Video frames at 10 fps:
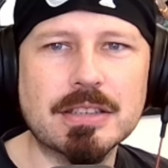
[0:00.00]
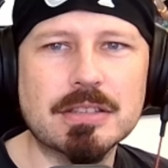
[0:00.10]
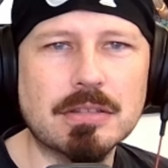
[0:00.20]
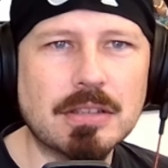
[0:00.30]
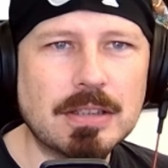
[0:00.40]

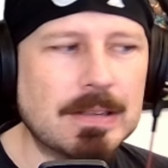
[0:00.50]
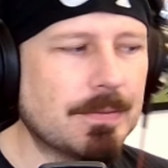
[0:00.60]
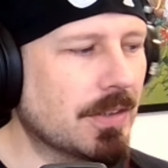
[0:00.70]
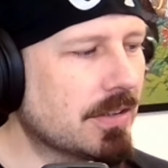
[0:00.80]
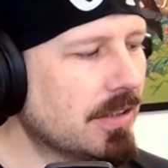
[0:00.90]
Also
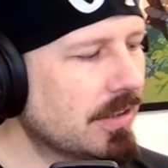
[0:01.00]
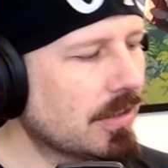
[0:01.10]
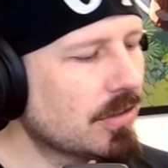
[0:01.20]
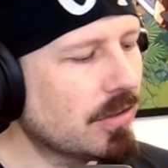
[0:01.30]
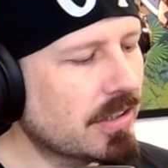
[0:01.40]
das sind
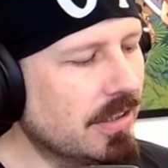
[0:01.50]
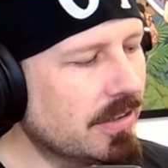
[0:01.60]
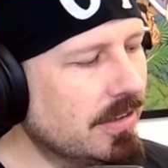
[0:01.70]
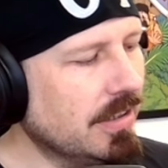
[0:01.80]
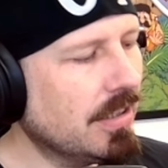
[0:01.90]
dann solche
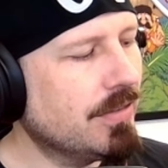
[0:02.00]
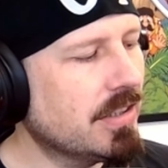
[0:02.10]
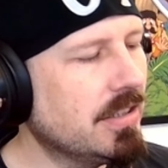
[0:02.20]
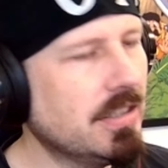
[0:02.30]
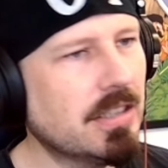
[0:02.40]
Dinge
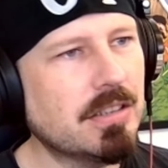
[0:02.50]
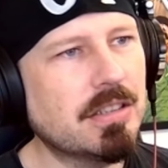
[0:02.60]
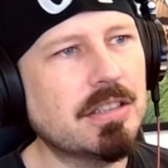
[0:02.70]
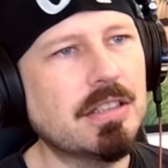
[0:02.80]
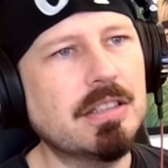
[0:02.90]
wie hier.
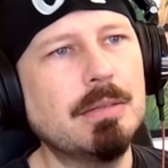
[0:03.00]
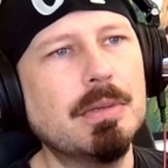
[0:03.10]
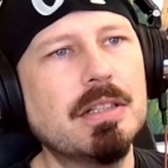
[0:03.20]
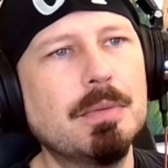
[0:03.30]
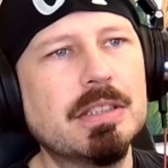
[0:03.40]
Ich, ich
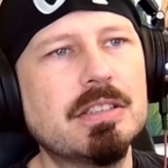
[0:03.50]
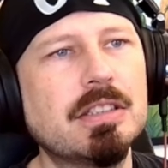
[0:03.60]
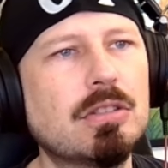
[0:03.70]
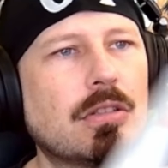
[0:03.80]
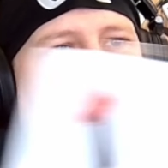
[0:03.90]
nehme hier mal das
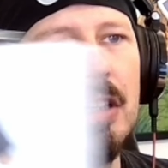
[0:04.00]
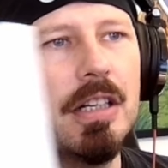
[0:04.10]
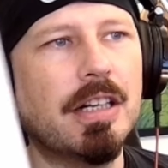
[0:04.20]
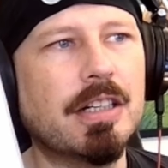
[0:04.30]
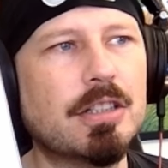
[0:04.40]
hier zu, äh,
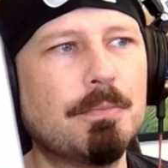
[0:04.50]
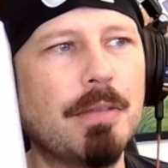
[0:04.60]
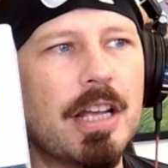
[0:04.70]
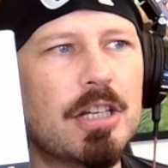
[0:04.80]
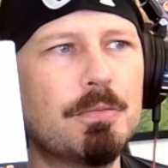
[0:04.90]
äh, als
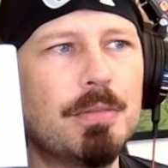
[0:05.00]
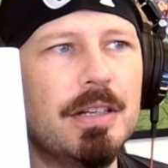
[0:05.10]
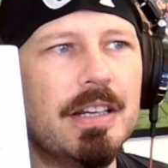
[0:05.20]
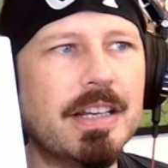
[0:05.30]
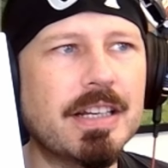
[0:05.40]

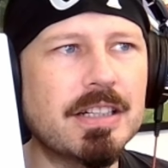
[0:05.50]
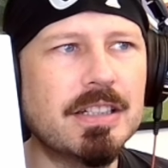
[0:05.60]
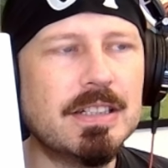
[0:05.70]
Beispiel her.